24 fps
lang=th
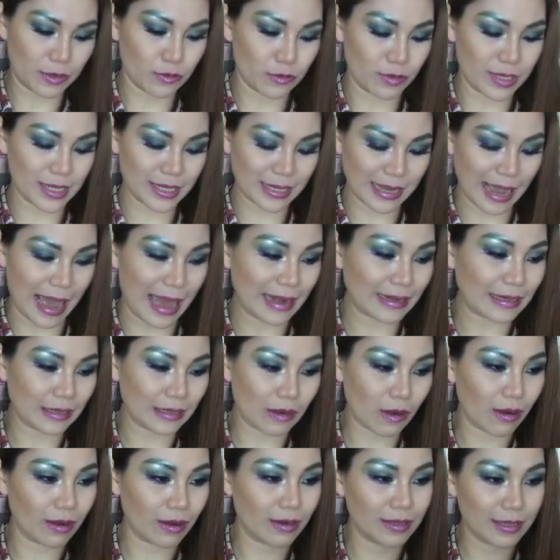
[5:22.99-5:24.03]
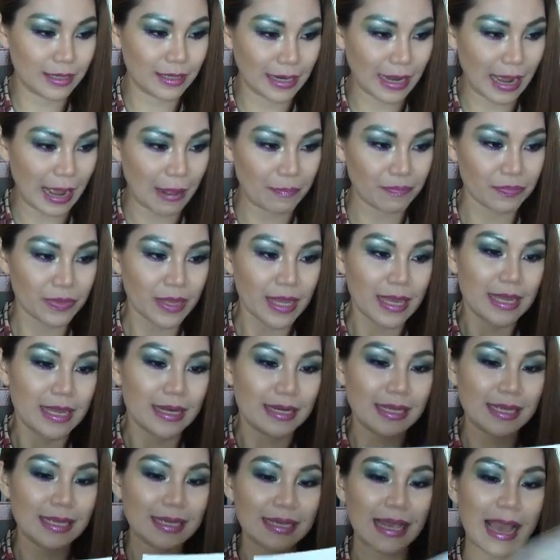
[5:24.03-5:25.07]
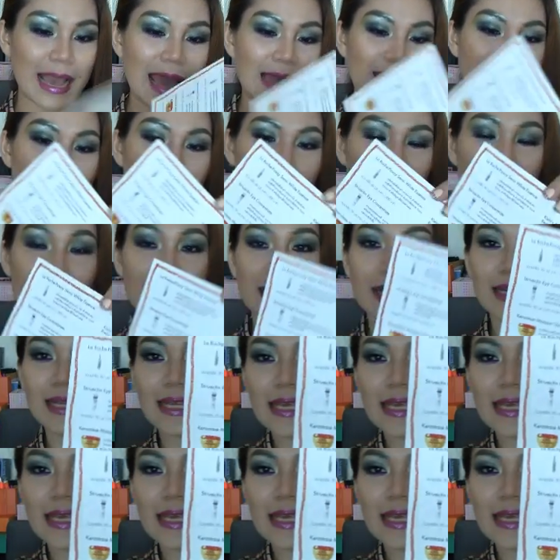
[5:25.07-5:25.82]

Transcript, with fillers: มาดูที่การ์ดก่อนเลยนะคะพิกัดเดือน